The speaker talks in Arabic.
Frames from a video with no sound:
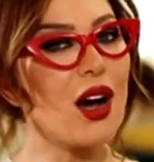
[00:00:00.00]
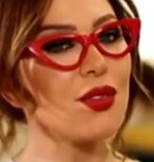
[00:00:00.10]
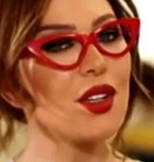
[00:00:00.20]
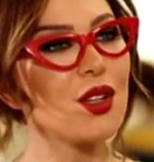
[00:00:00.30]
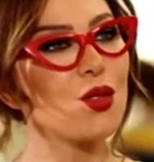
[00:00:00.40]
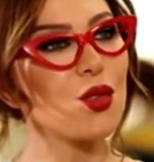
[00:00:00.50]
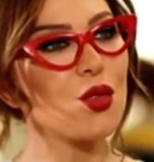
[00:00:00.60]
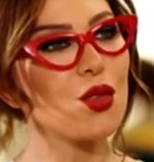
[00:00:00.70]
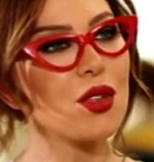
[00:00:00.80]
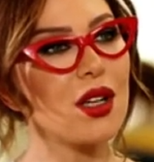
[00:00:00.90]
افضل انه
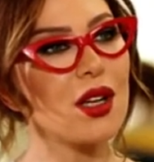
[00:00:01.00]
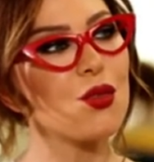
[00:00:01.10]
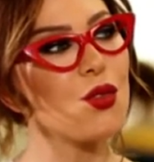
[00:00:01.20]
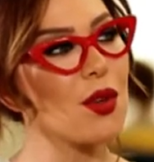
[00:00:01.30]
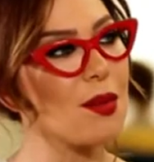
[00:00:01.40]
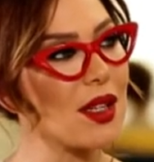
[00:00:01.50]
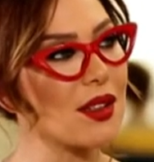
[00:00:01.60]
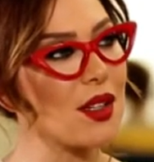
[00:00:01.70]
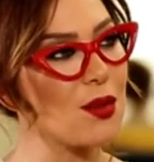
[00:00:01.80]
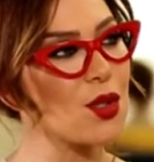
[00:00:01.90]
يكون الكفوف اللي
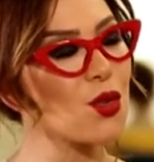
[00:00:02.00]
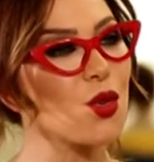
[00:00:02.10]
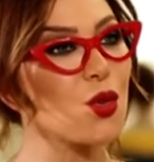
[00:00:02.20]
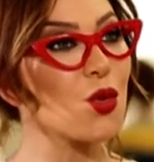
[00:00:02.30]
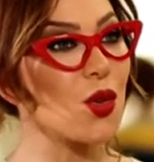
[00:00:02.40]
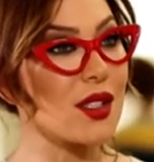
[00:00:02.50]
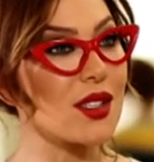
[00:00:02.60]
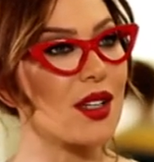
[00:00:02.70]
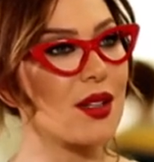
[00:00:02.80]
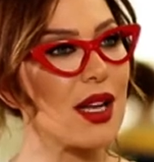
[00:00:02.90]
بدها تلبسهم يكونوا
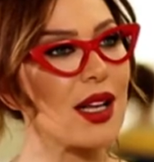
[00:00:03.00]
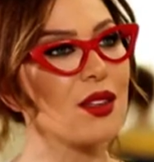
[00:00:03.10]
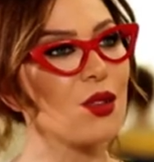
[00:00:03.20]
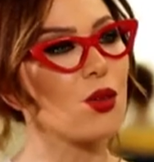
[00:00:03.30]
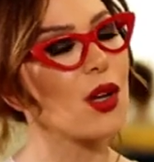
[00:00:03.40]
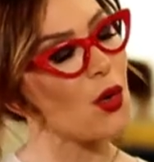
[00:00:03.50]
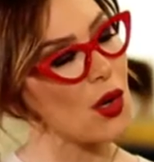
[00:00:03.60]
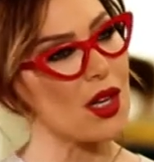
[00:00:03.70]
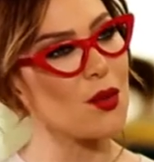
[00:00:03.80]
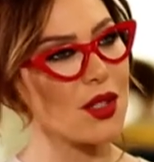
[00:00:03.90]
قصار لان ولو
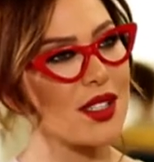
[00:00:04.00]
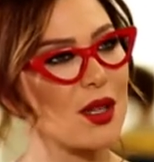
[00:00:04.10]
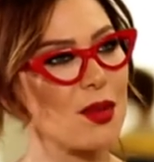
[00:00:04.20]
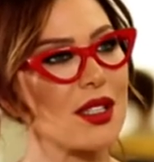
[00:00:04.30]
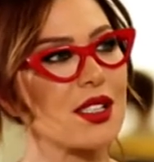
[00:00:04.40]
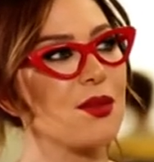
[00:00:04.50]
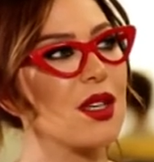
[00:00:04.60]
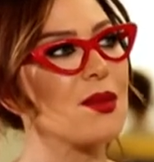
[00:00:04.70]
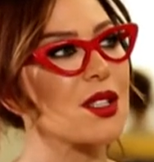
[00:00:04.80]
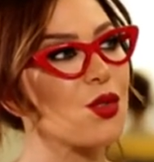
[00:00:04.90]
هي مناسبه
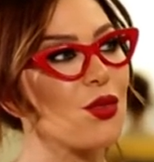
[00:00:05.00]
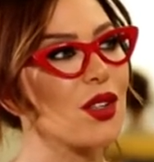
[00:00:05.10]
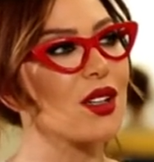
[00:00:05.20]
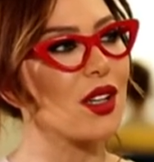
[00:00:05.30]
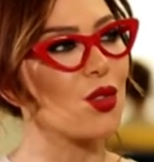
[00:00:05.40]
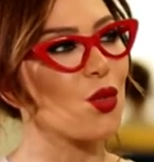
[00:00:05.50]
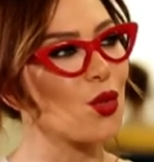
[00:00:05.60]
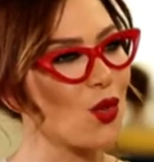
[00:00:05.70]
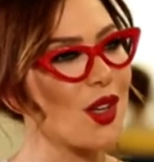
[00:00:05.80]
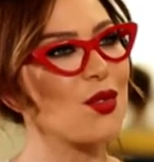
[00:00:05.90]
رسميه بس يفضل انه
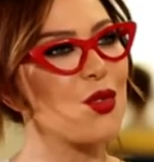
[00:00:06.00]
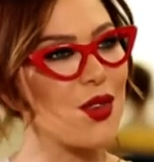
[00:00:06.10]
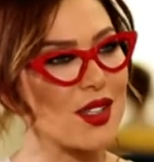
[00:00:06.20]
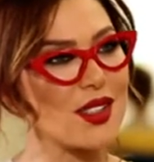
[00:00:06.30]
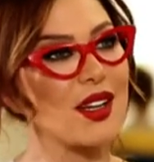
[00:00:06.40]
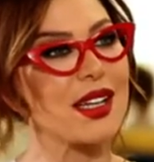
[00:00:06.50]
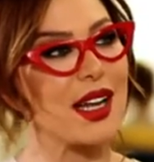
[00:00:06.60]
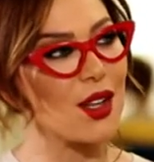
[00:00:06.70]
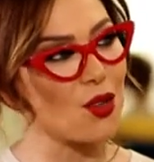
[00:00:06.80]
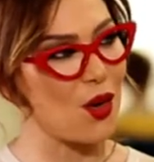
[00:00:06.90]
يكونوا الكفوف قصار
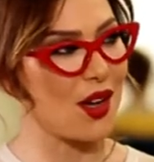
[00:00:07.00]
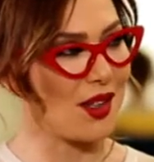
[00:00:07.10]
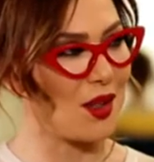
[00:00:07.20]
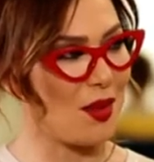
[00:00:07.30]
لانه على